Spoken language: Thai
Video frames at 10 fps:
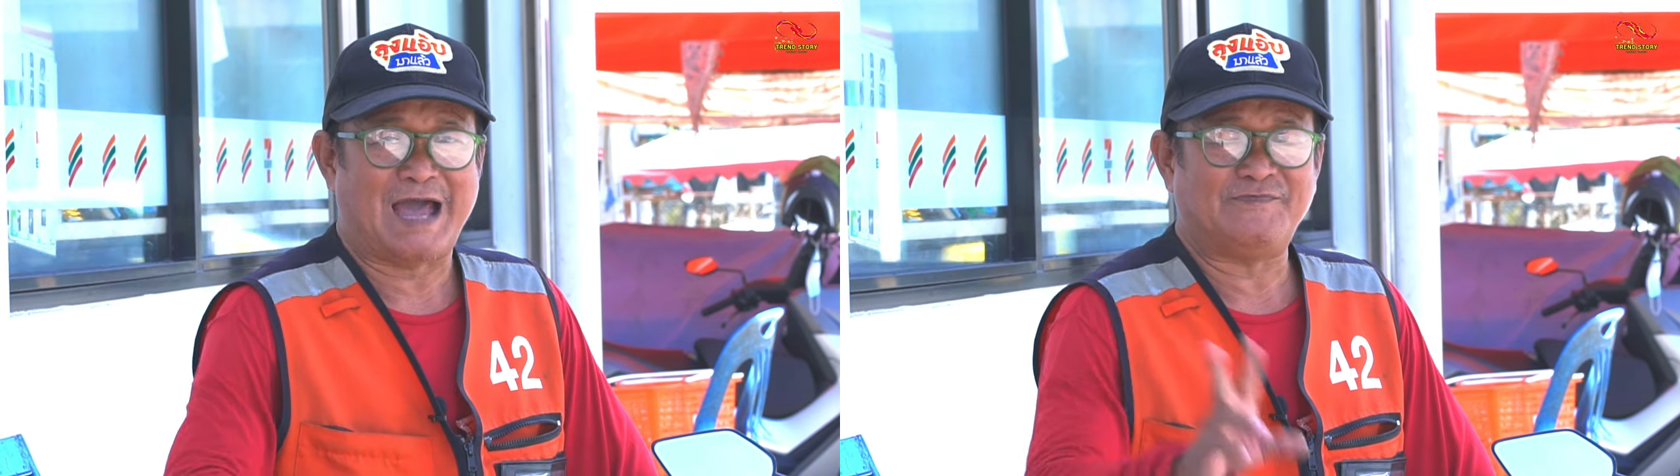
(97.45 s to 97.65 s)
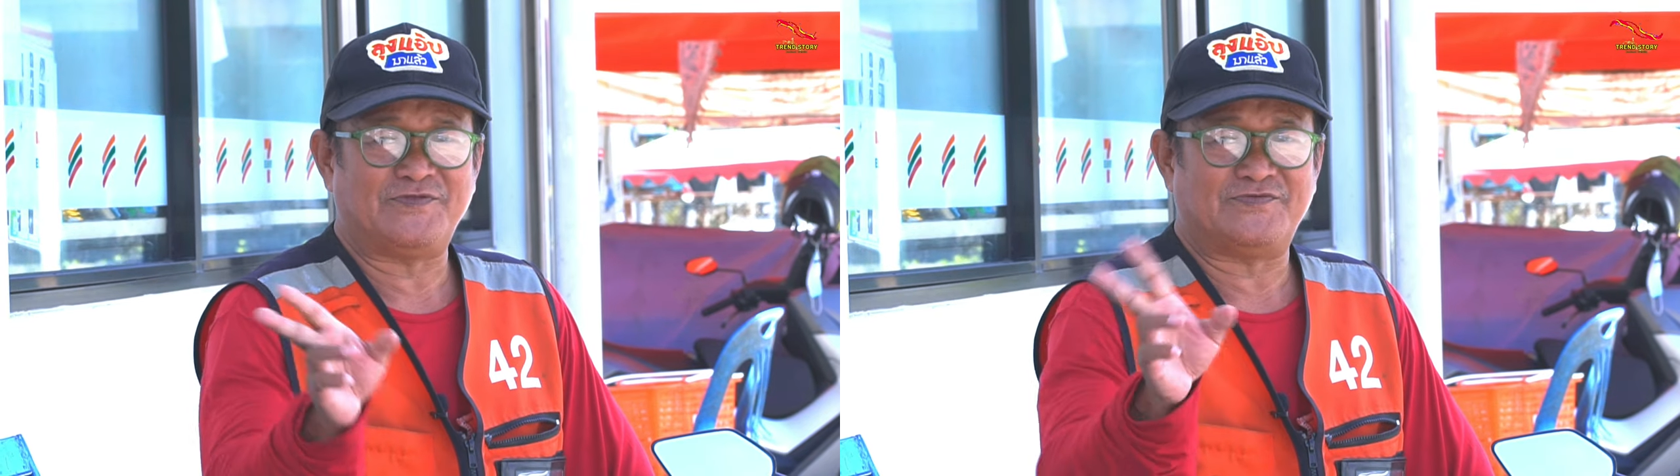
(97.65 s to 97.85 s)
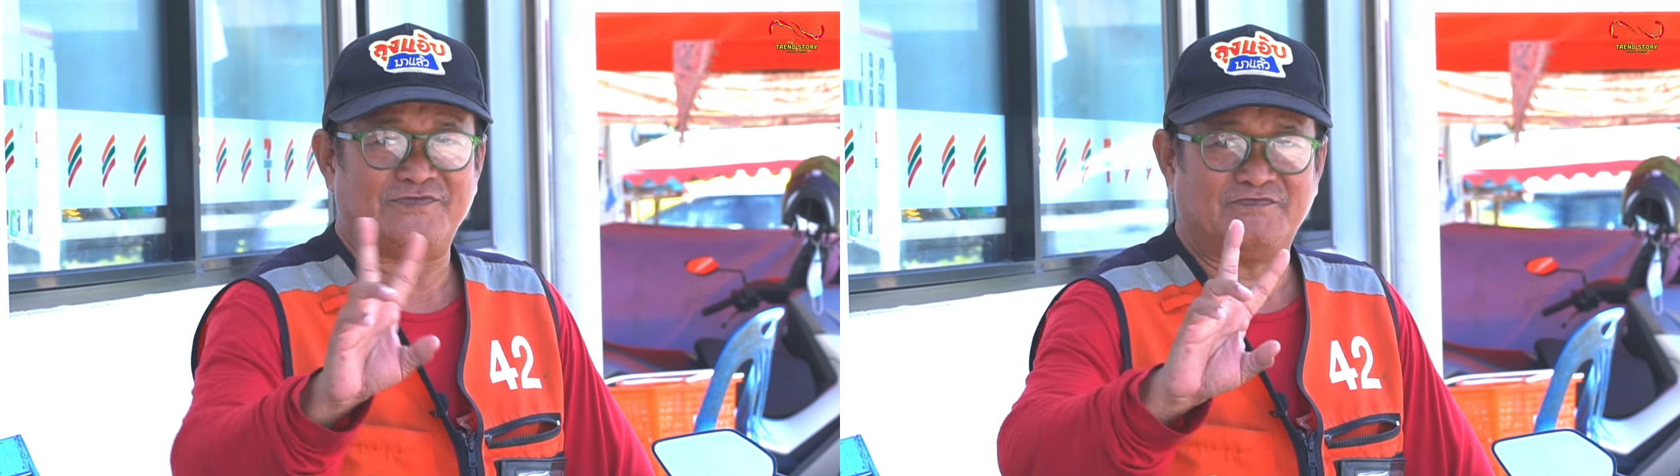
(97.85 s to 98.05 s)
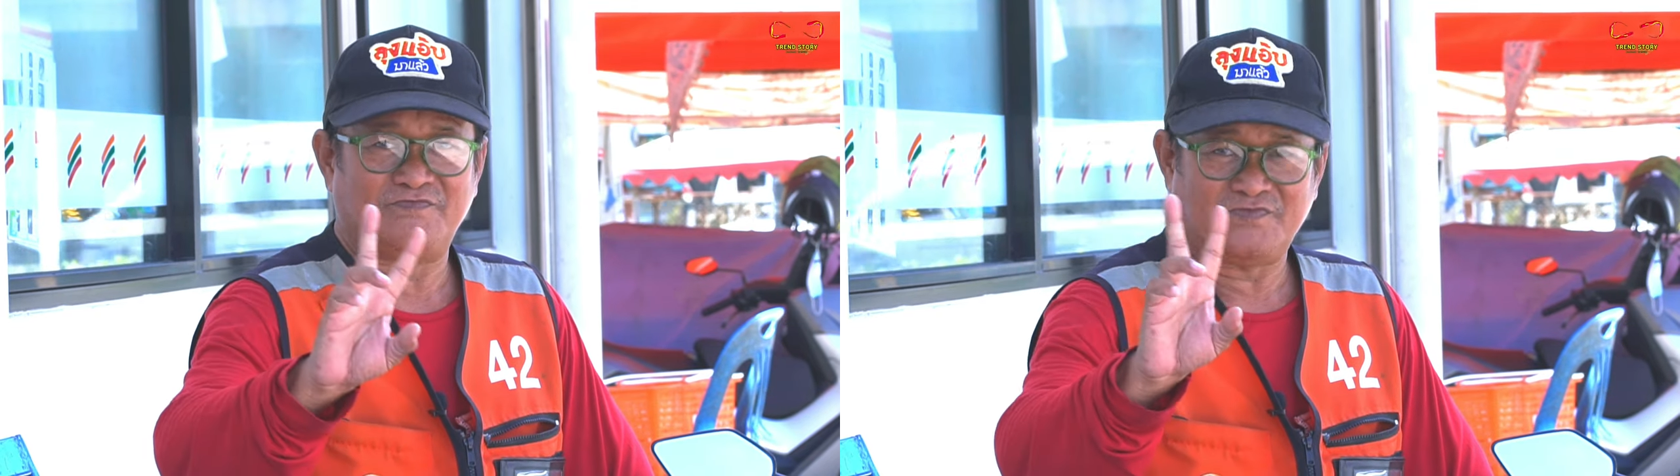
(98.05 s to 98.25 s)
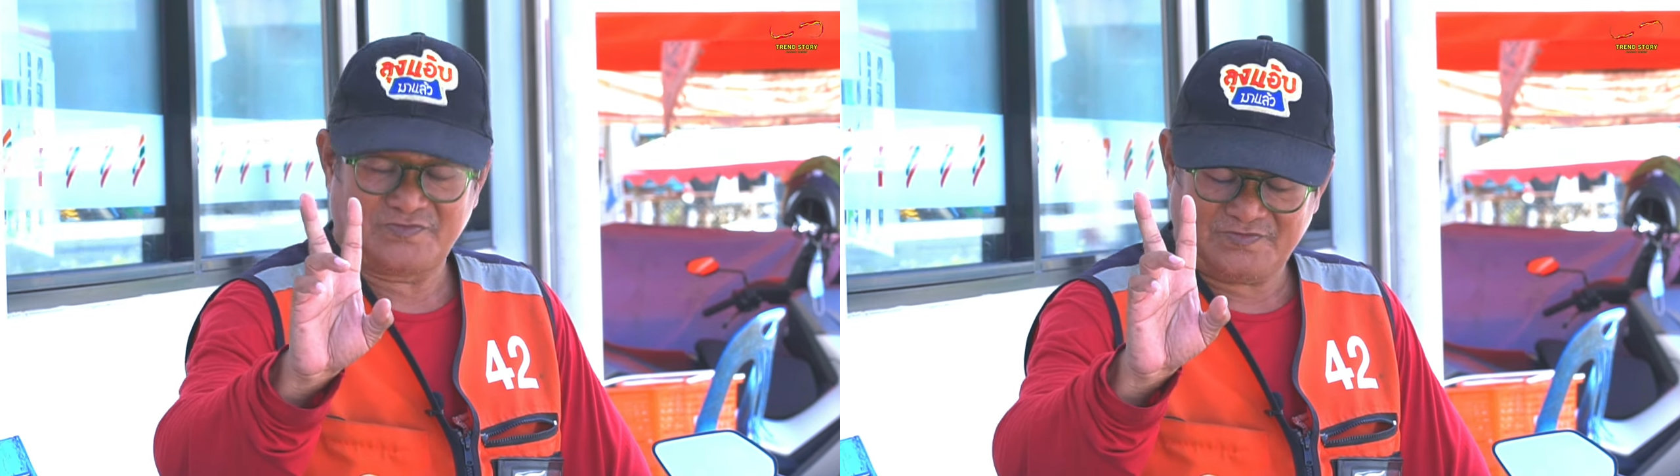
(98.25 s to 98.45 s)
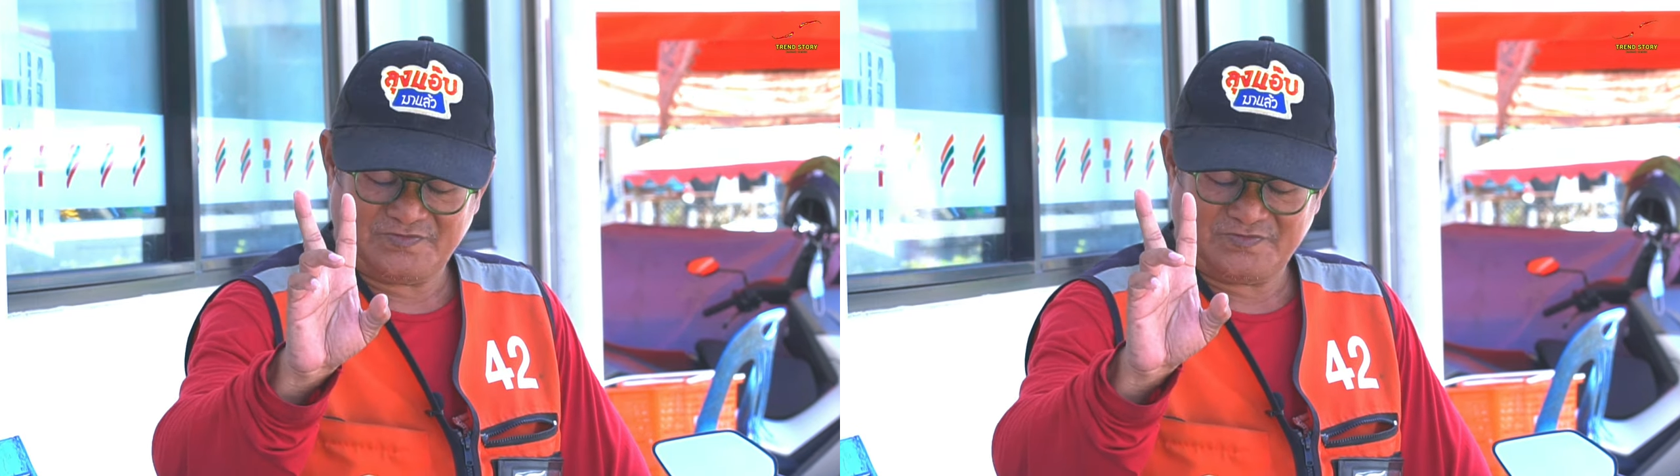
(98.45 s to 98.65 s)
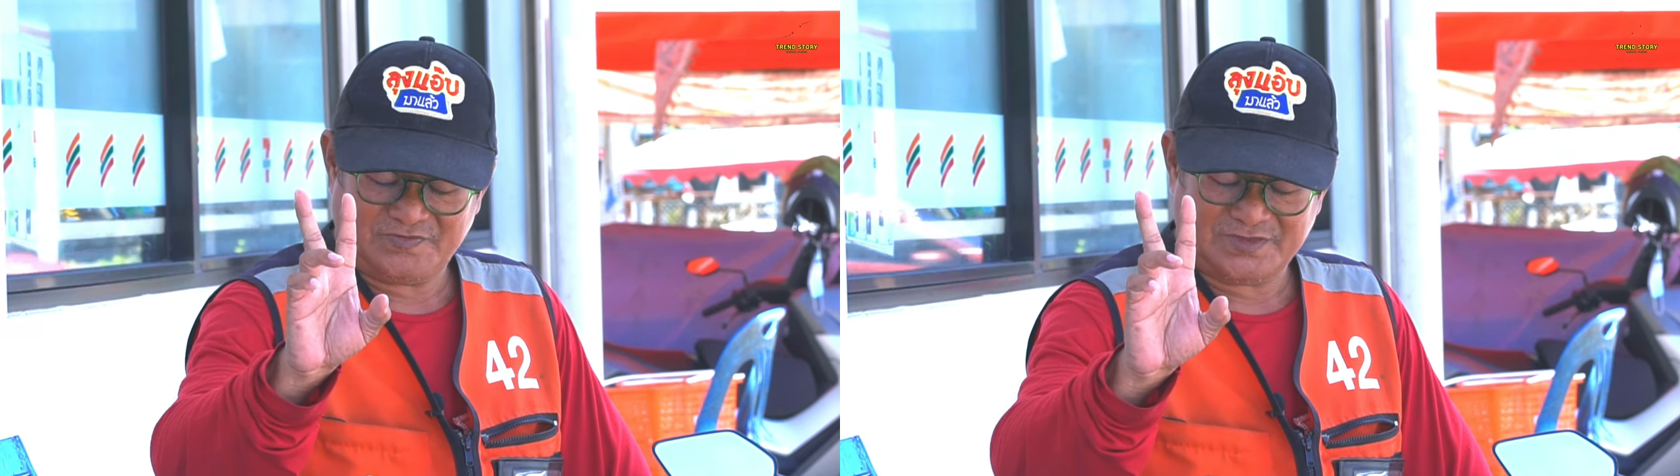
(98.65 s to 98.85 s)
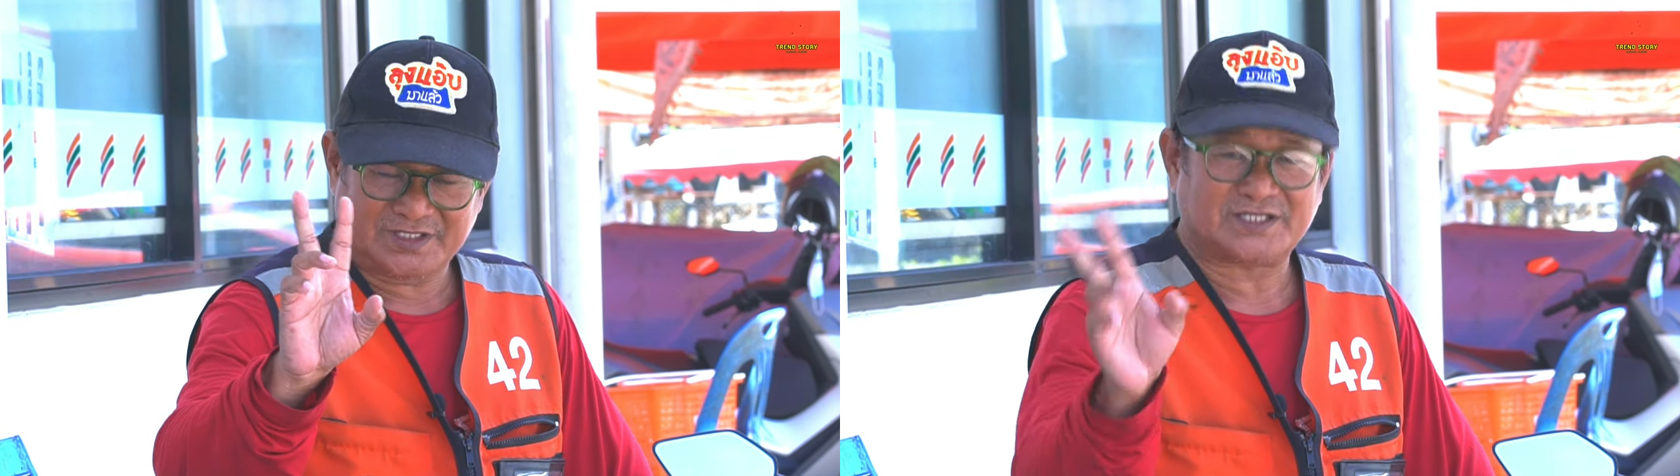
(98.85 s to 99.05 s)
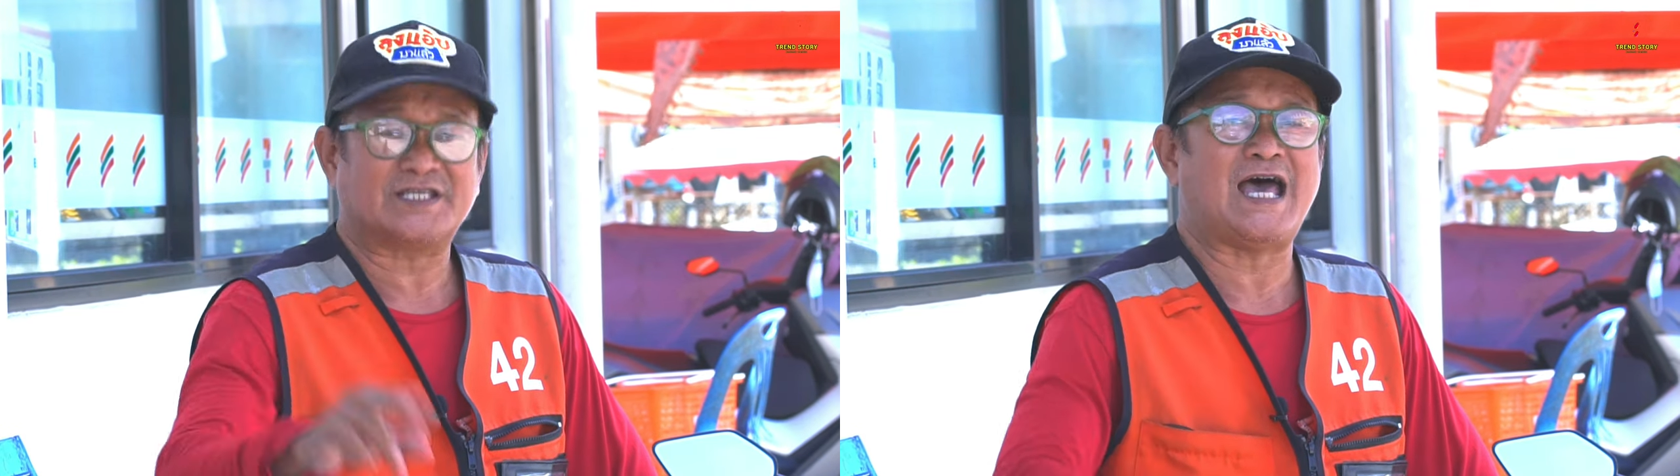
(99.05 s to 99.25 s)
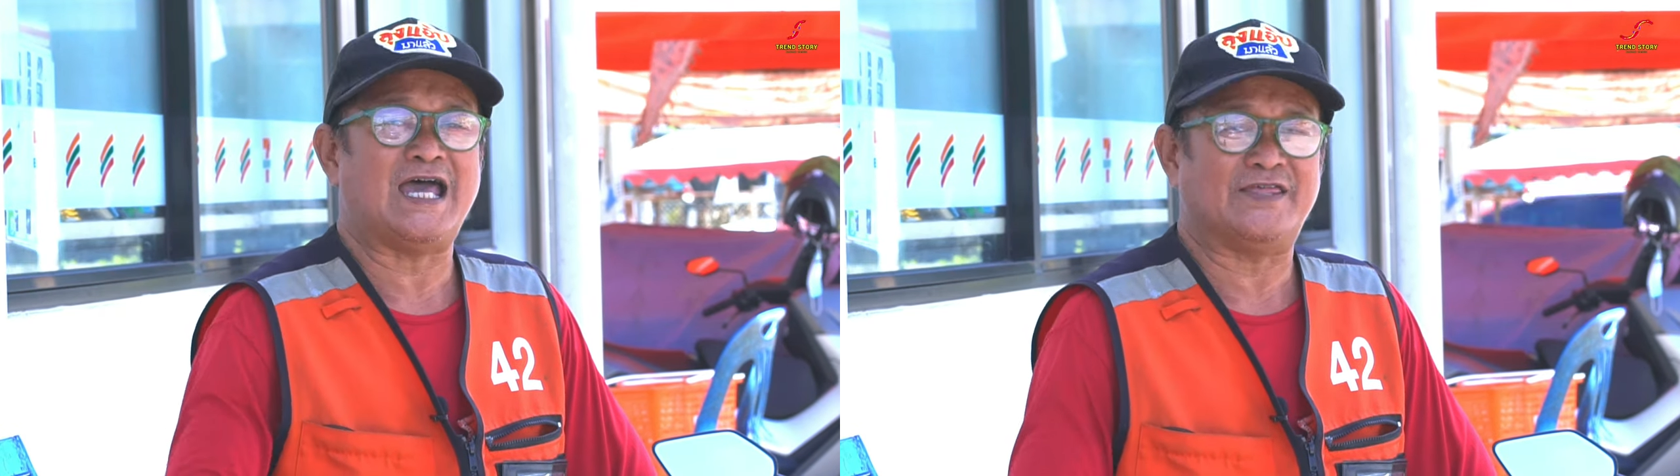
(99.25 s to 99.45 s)

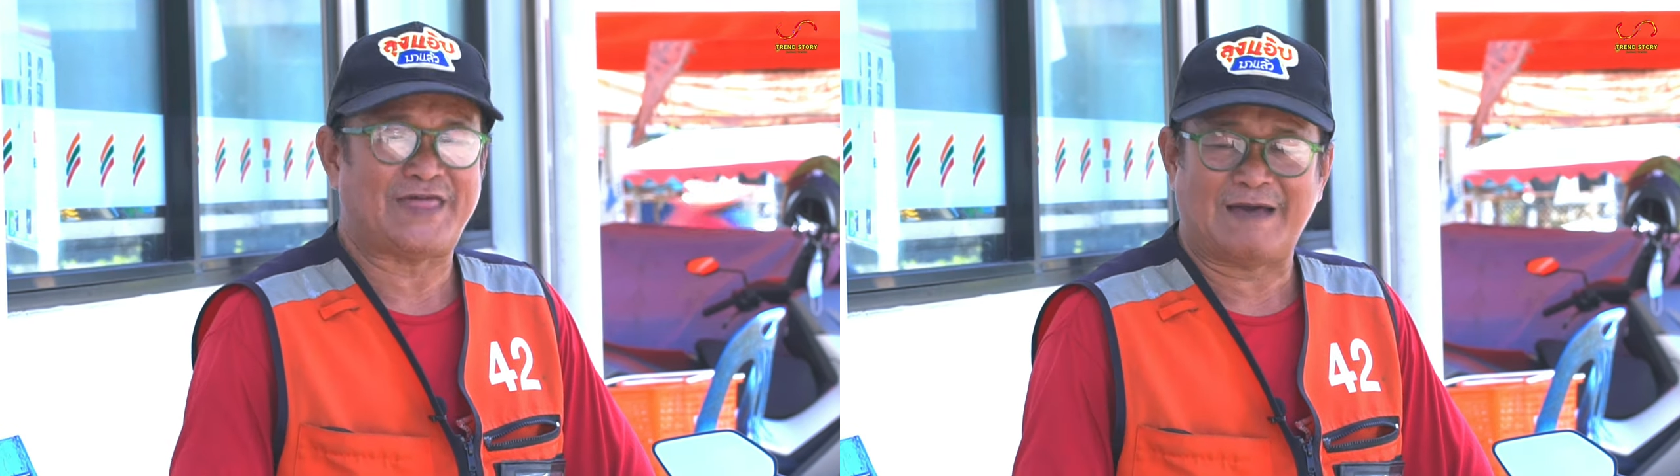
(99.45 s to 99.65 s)
3ใช่